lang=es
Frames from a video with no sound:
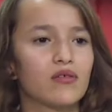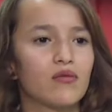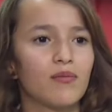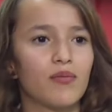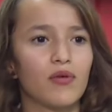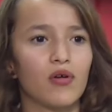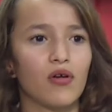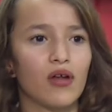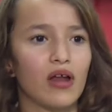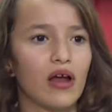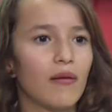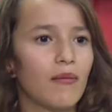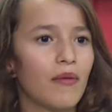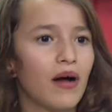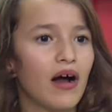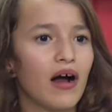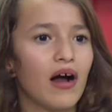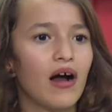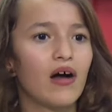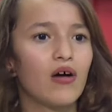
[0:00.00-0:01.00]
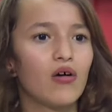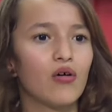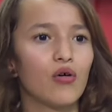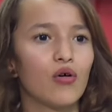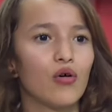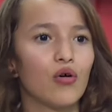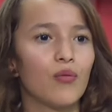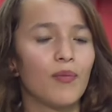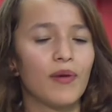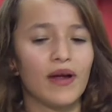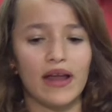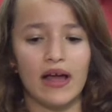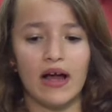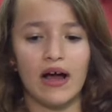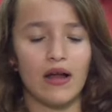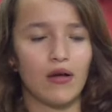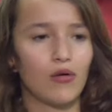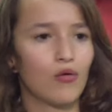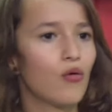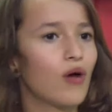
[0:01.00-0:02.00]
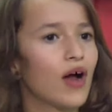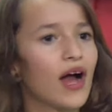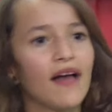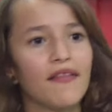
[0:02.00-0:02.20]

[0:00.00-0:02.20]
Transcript: en un programa o para algún